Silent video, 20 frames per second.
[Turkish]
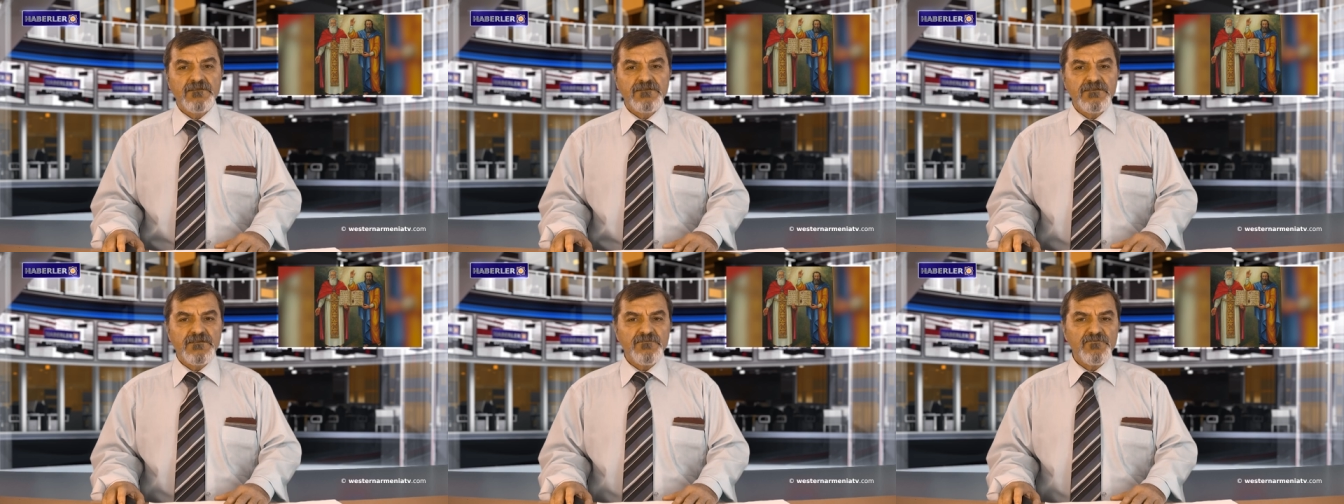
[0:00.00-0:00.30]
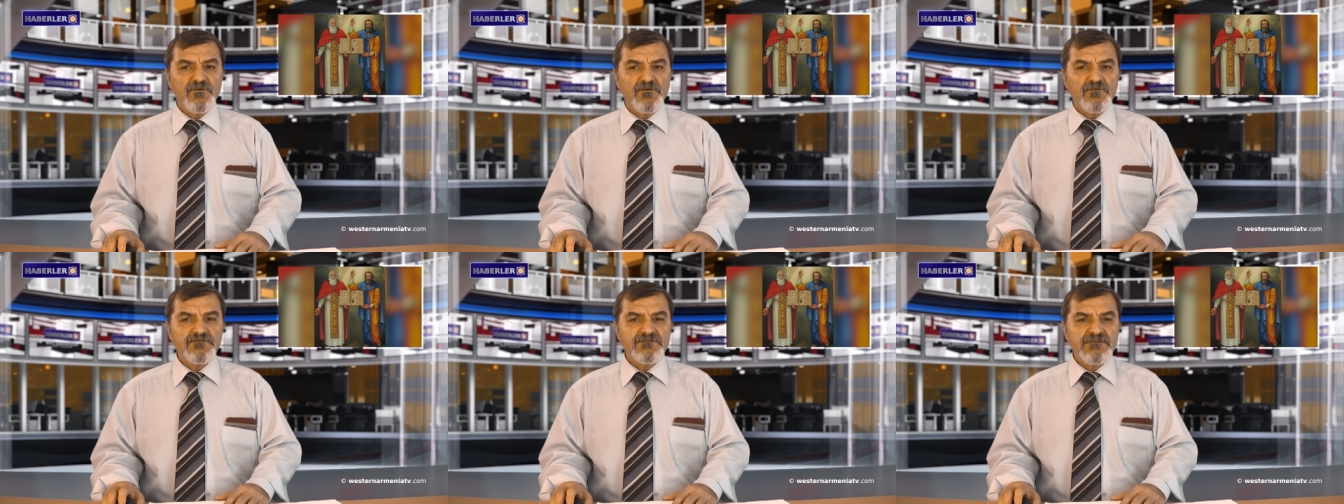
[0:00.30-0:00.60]

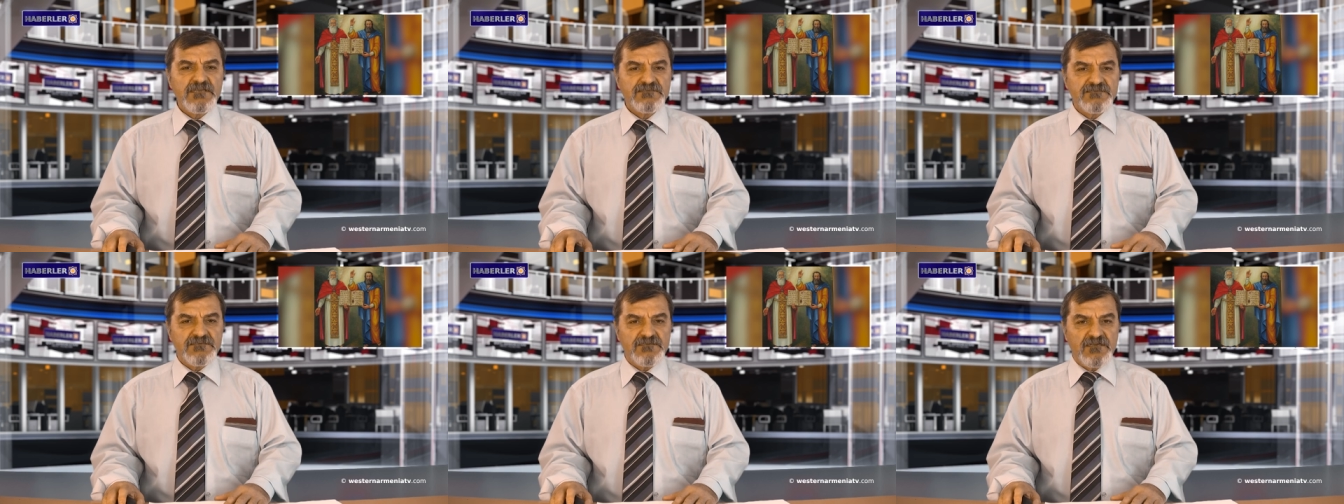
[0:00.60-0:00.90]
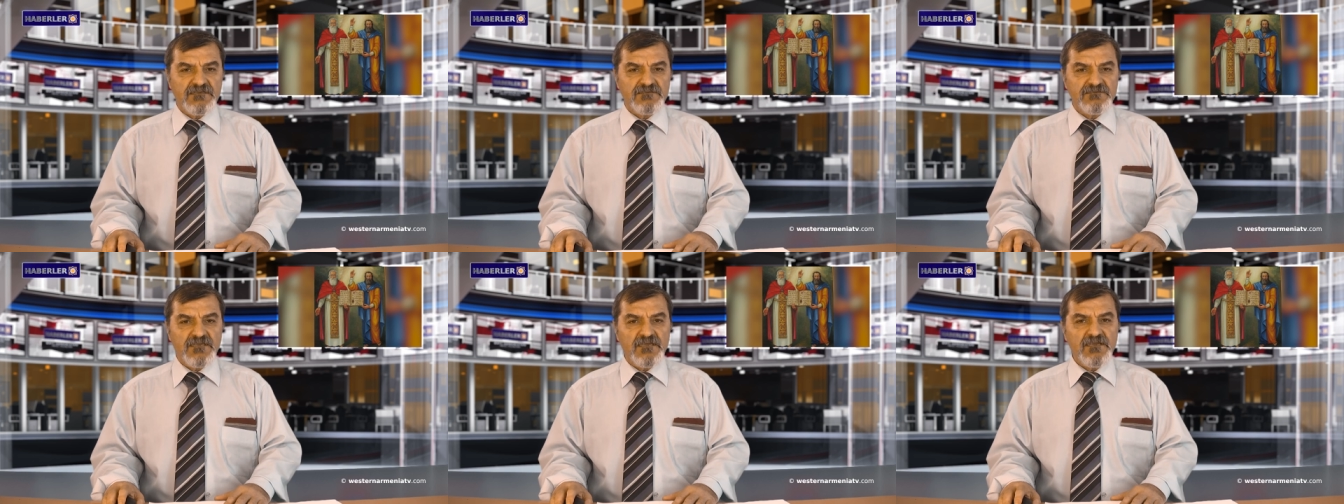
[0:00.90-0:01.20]
29
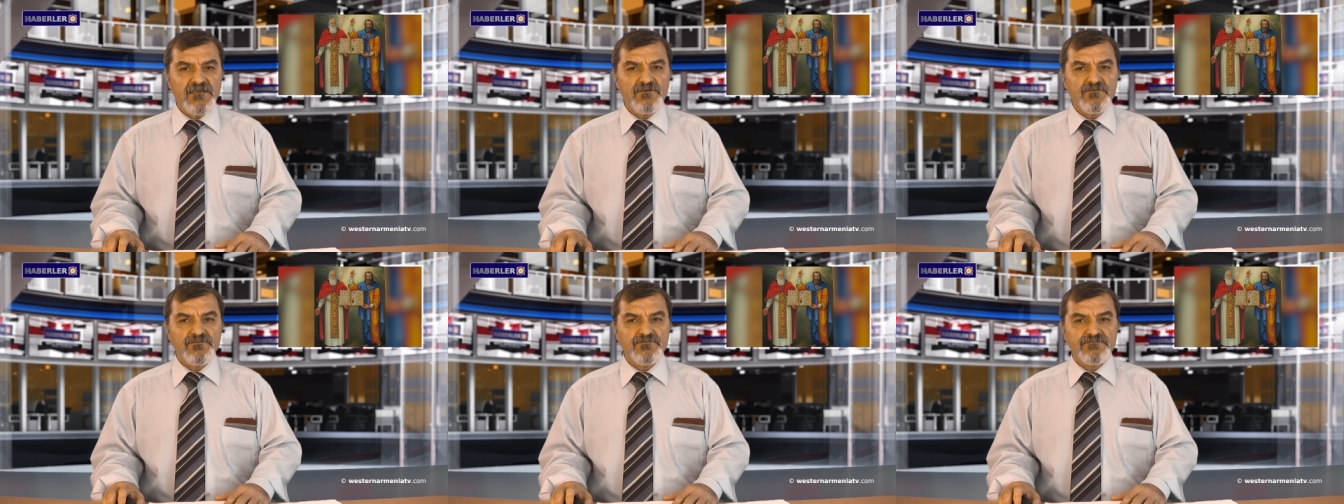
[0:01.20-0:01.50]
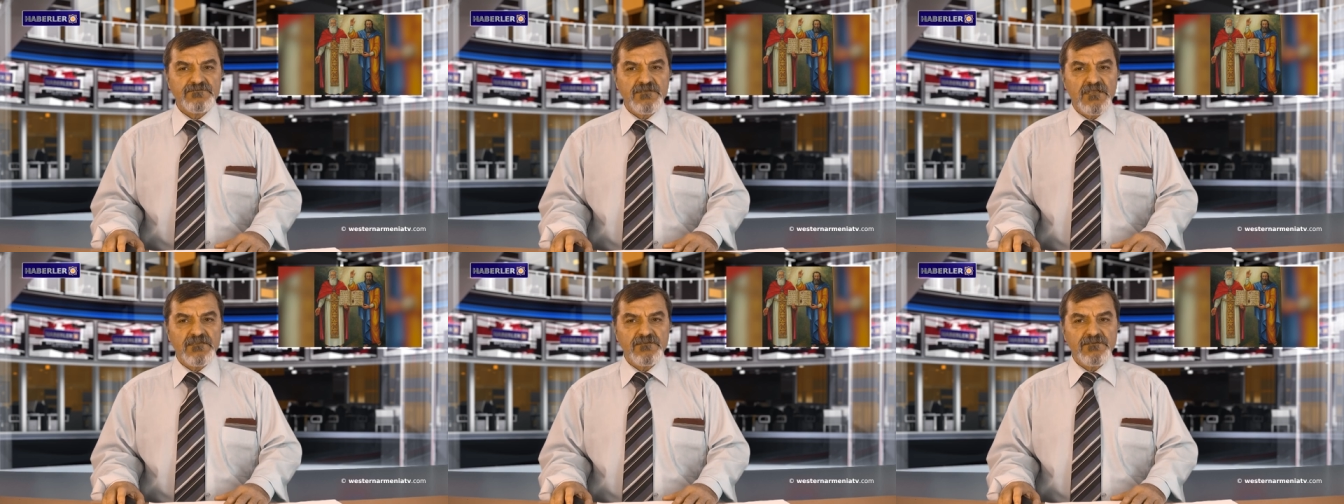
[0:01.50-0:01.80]
Haziran'da
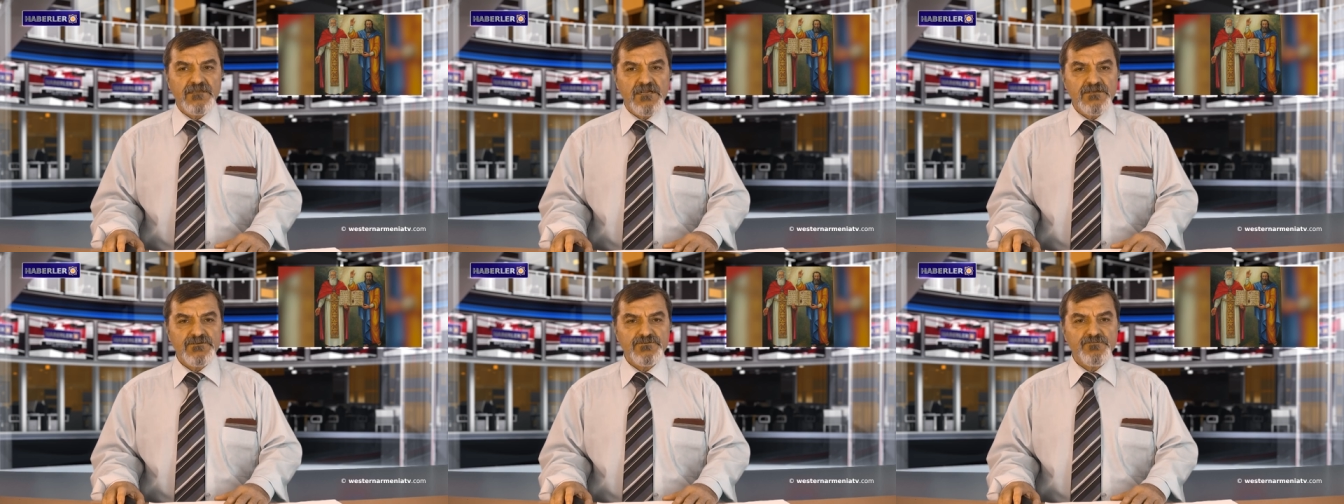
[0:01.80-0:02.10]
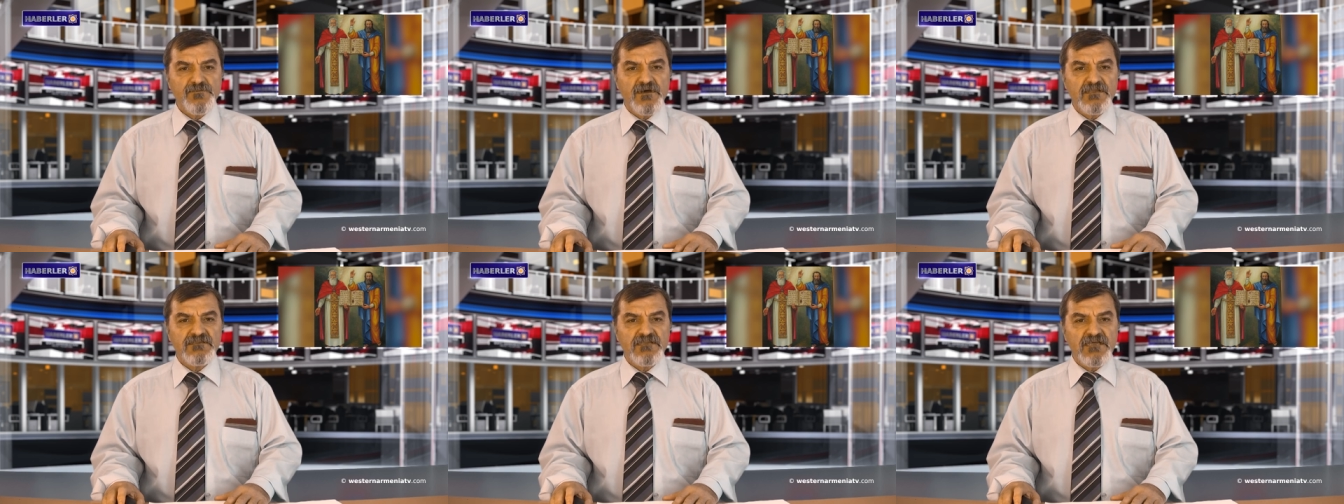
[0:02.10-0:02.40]
Kutsal
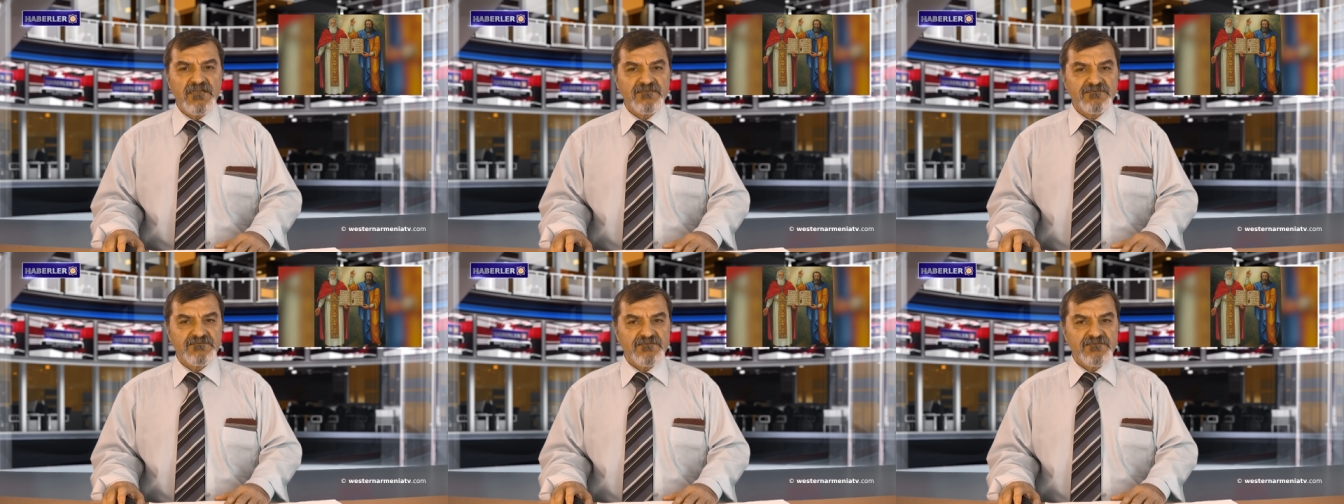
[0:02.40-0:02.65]
Tercümanlar